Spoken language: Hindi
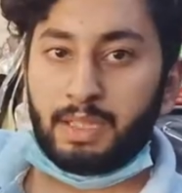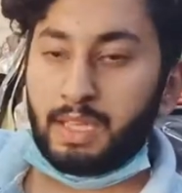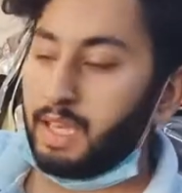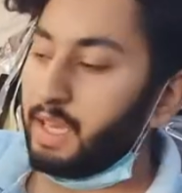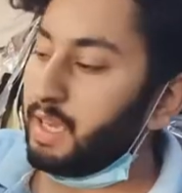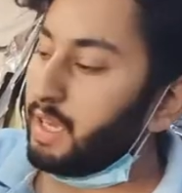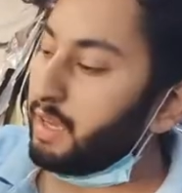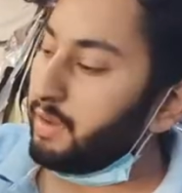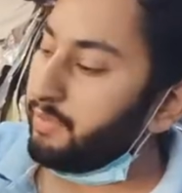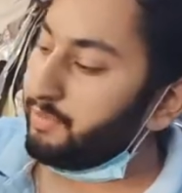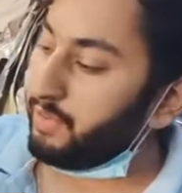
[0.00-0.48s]

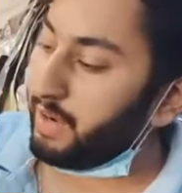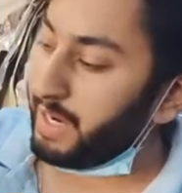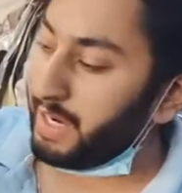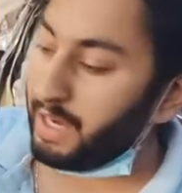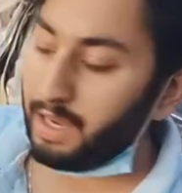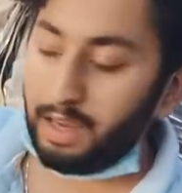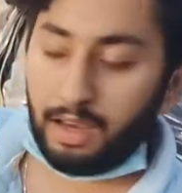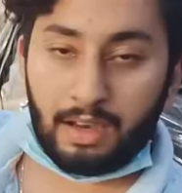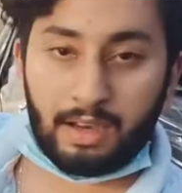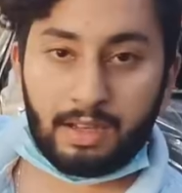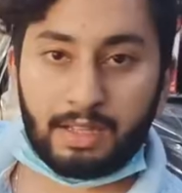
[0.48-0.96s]
ये है
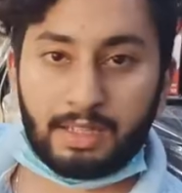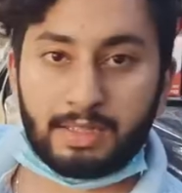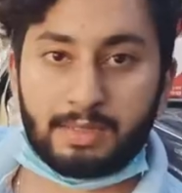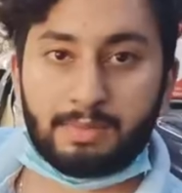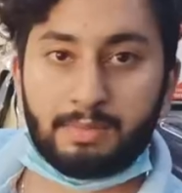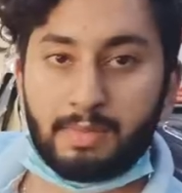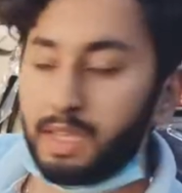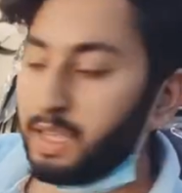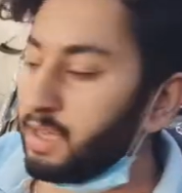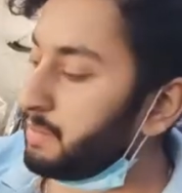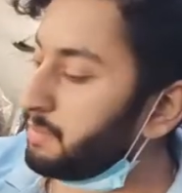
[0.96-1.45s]
फाइल
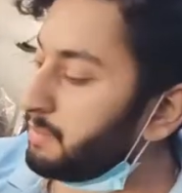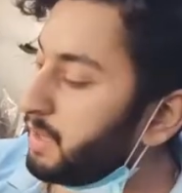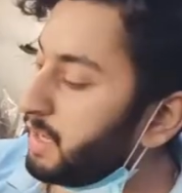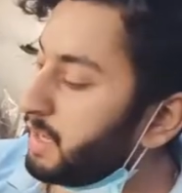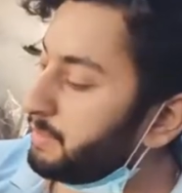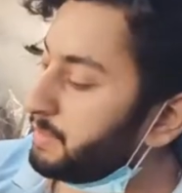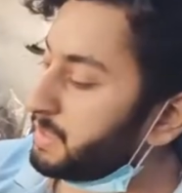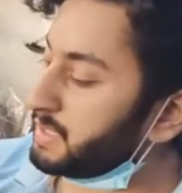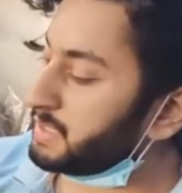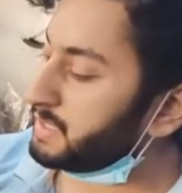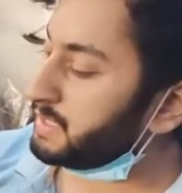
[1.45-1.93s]
इसमें
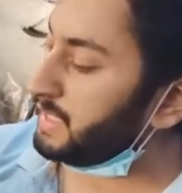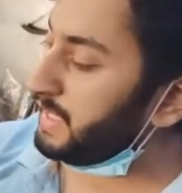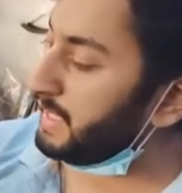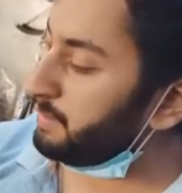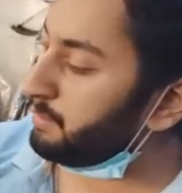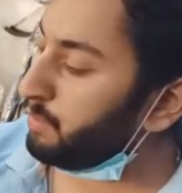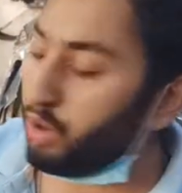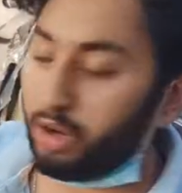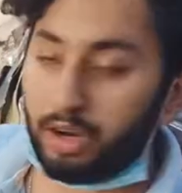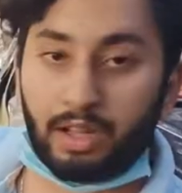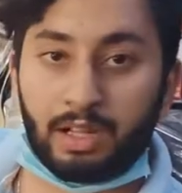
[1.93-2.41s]
हमारे पास
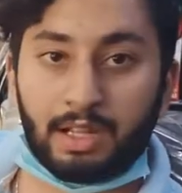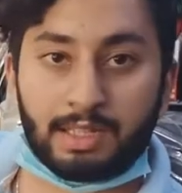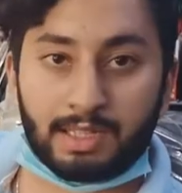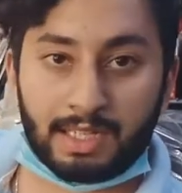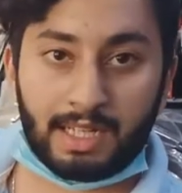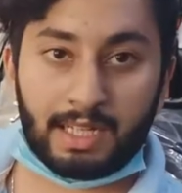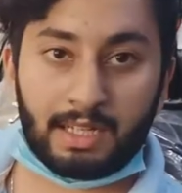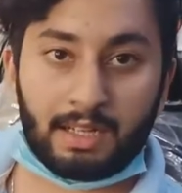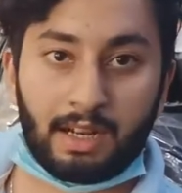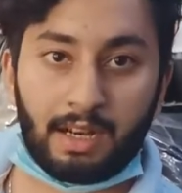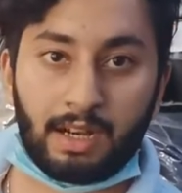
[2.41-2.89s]
तीन मॉडल
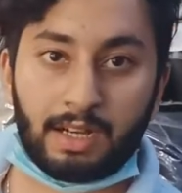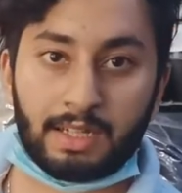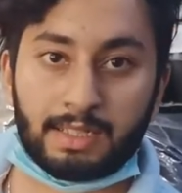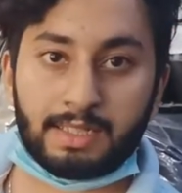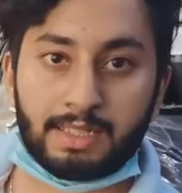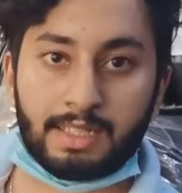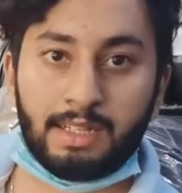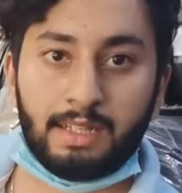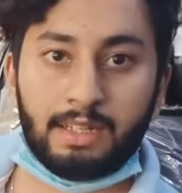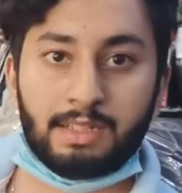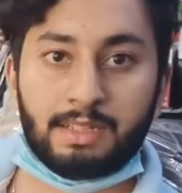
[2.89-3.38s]
तीन
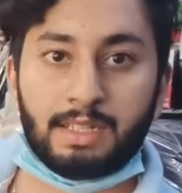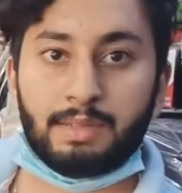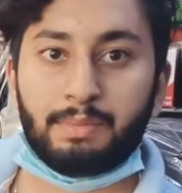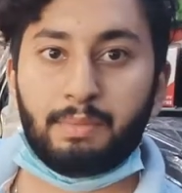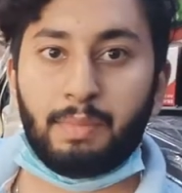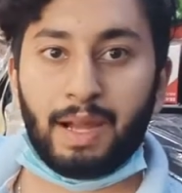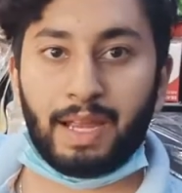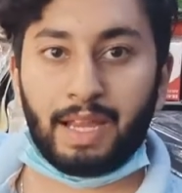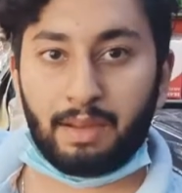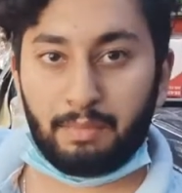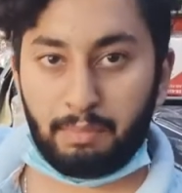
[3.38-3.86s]
कलर्स
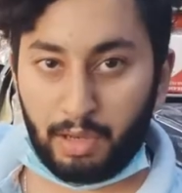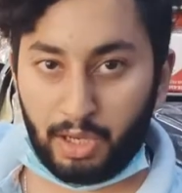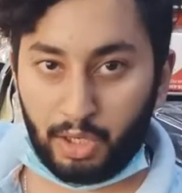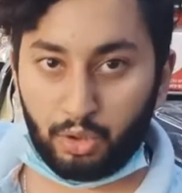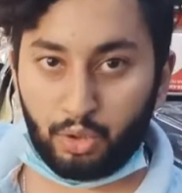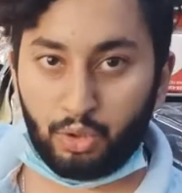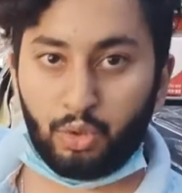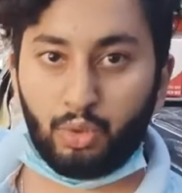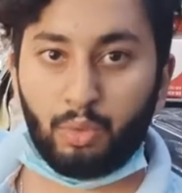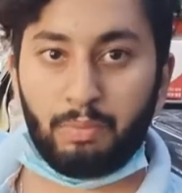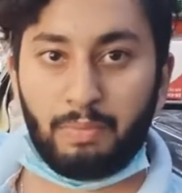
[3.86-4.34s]
हैं
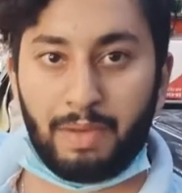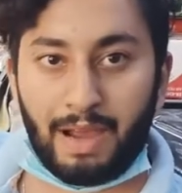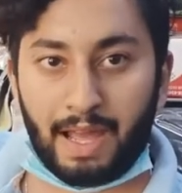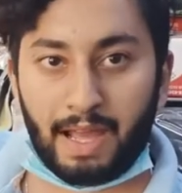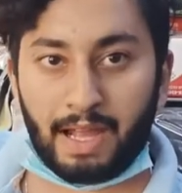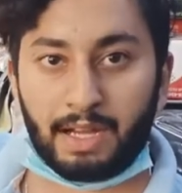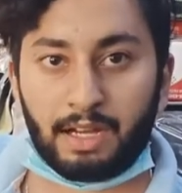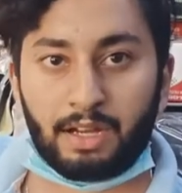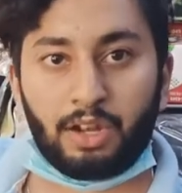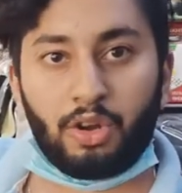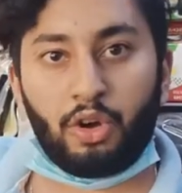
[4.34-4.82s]
ब्लू
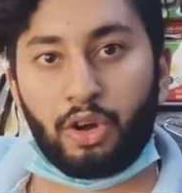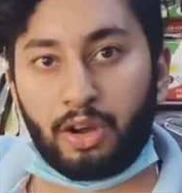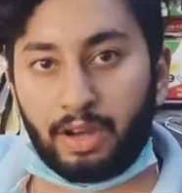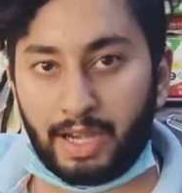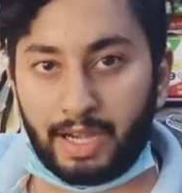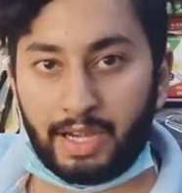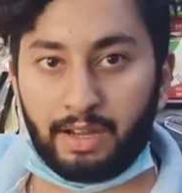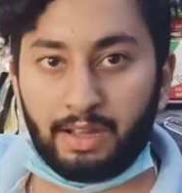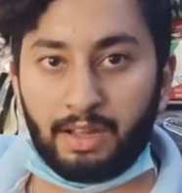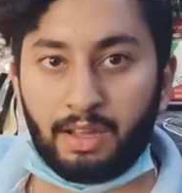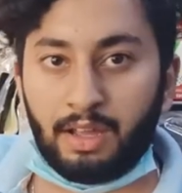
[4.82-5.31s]
ब्लैक और
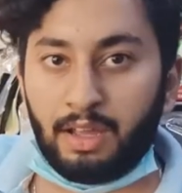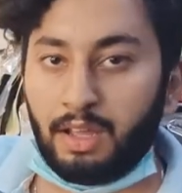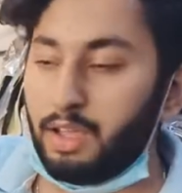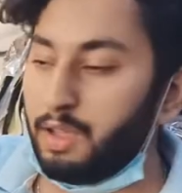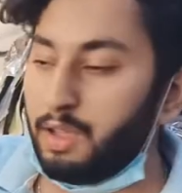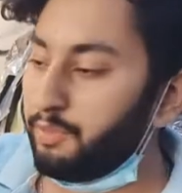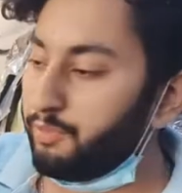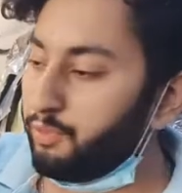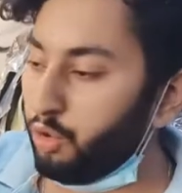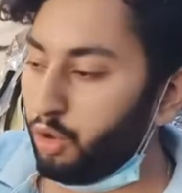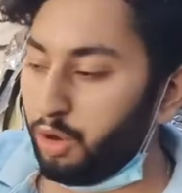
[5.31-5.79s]
रेड
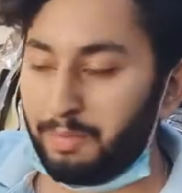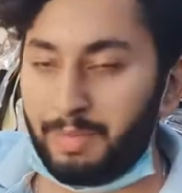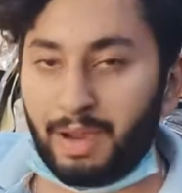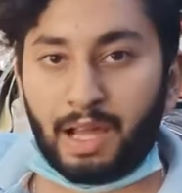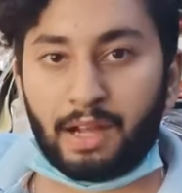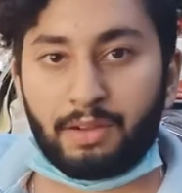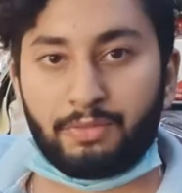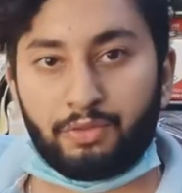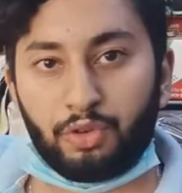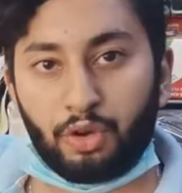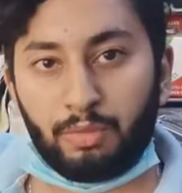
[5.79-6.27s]
फुल
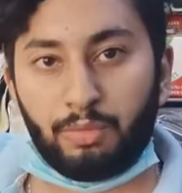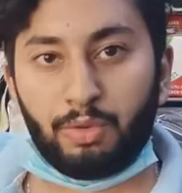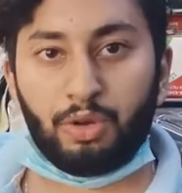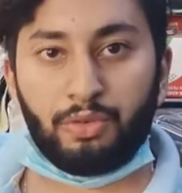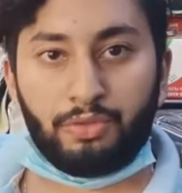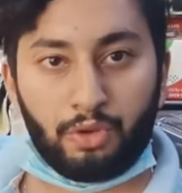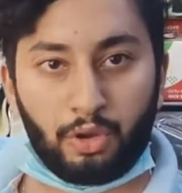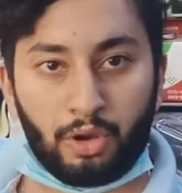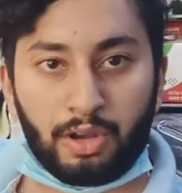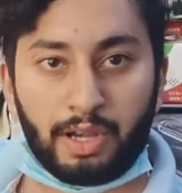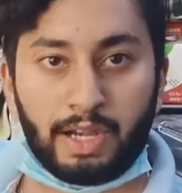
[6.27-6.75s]
ब्लैक फुल
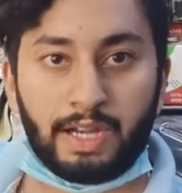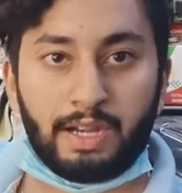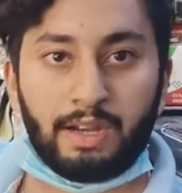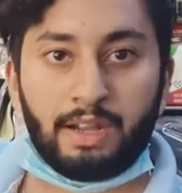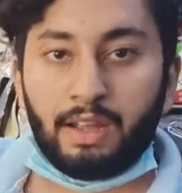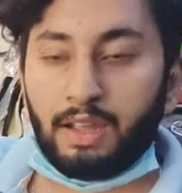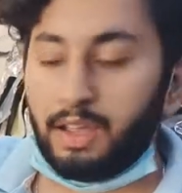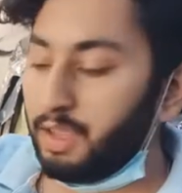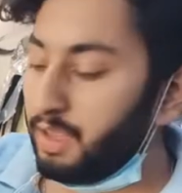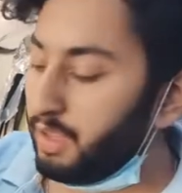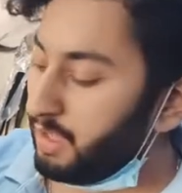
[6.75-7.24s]
ब्लू फुल रेड
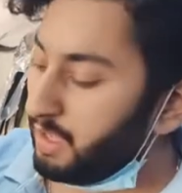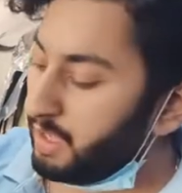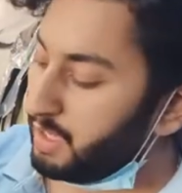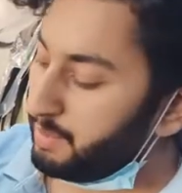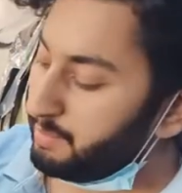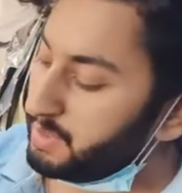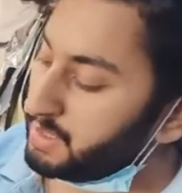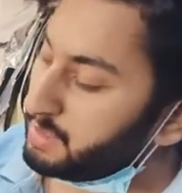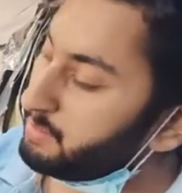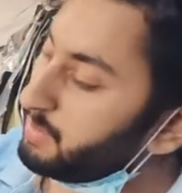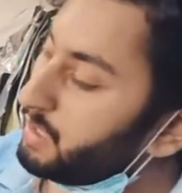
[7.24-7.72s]

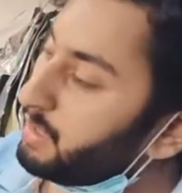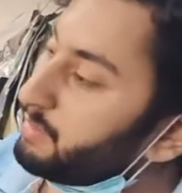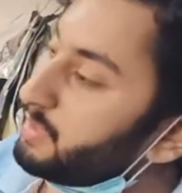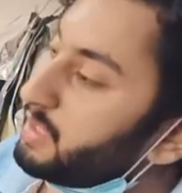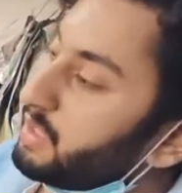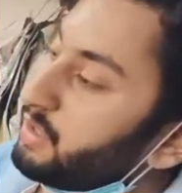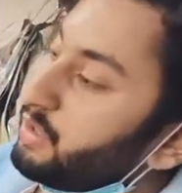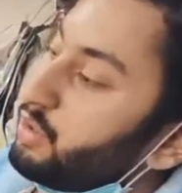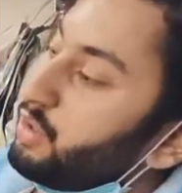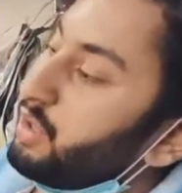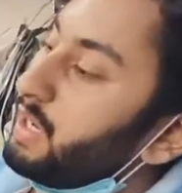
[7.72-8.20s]
अब इसमें आप
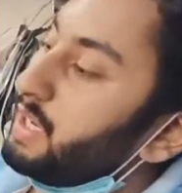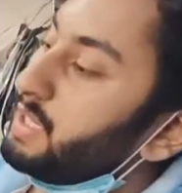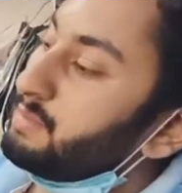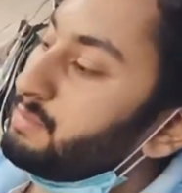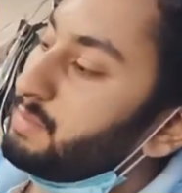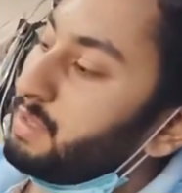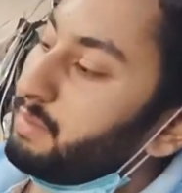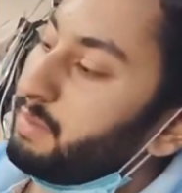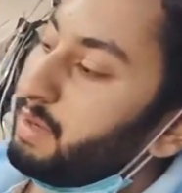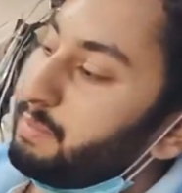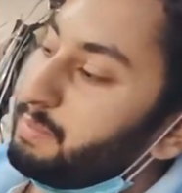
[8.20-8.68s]
देखोगे
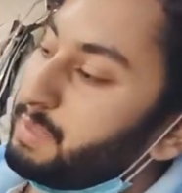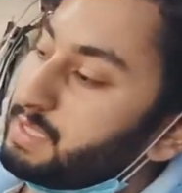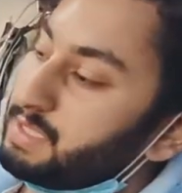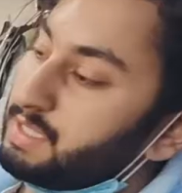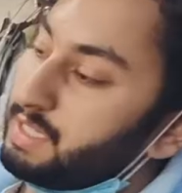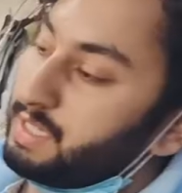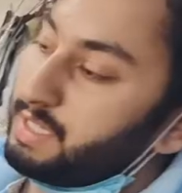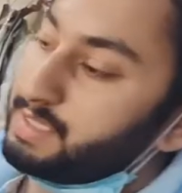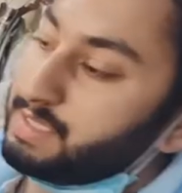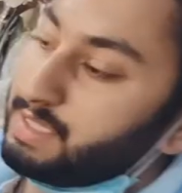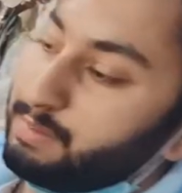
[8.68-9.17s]
इसमें हमारे पास थ्री